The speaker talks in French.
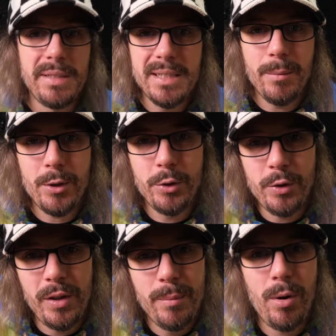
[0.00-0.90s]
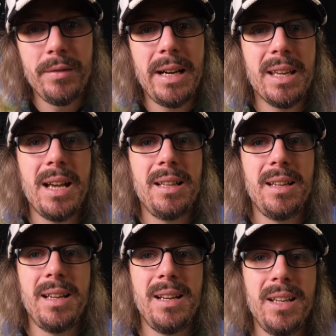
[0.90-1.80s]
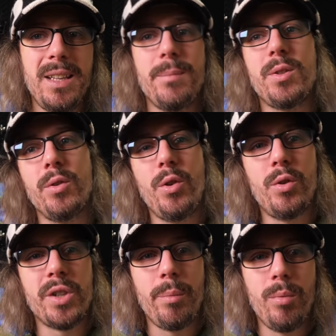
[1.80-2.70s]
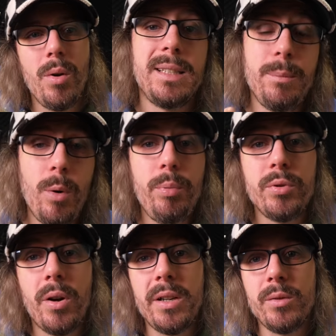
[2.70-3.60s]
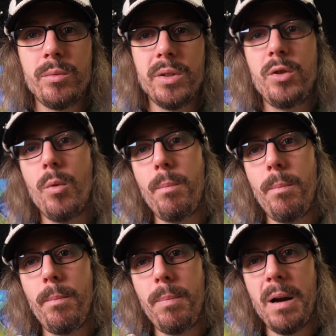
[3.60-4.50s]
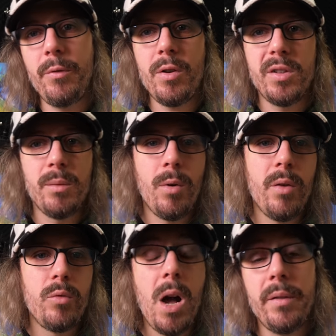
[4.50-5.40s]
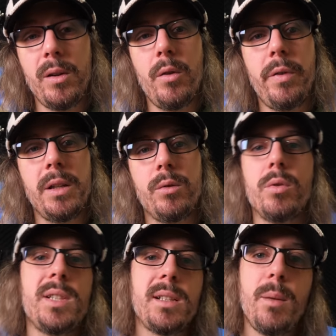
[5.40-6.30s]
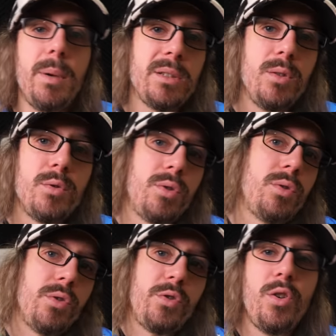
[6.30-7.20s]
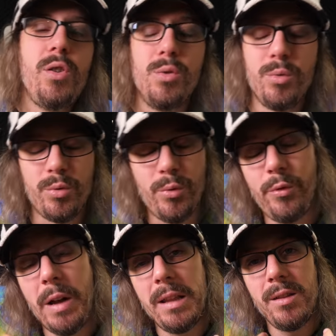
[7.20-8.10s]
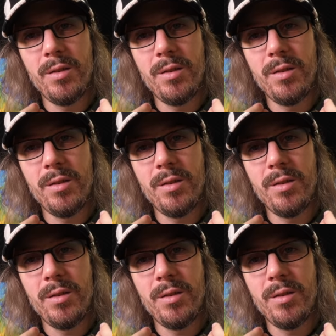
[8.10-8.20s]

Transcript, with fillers: si ça marche autant, les bornes d'arcade et les game centers au Japon, c'est pour plusieurs raisons qui n'ont pas pas forcément à voir avec le fait que certaines personnes se sentent seules ou sont fans